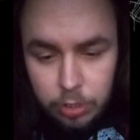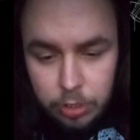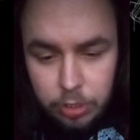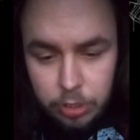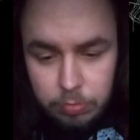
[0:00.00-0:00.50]

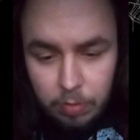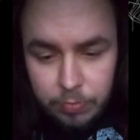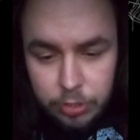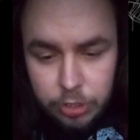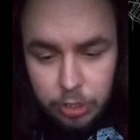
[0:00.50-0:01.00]
i mam
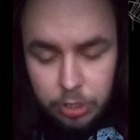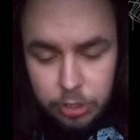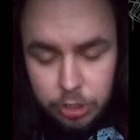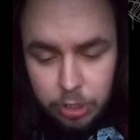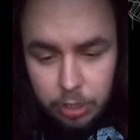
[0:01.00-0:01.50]
nadzieję,
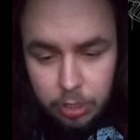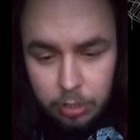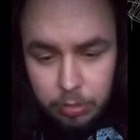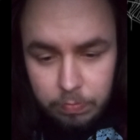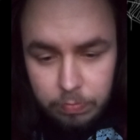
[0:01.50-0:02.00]
że
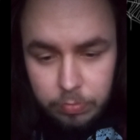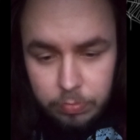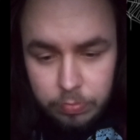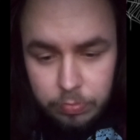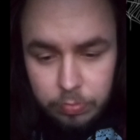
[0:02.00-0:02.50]

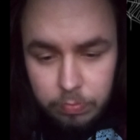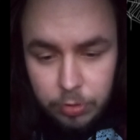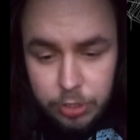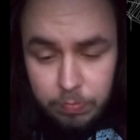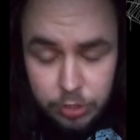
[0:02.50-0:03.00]

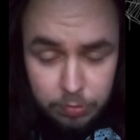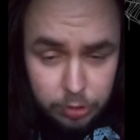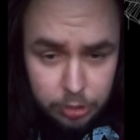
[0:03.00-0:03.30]
będziemy się przez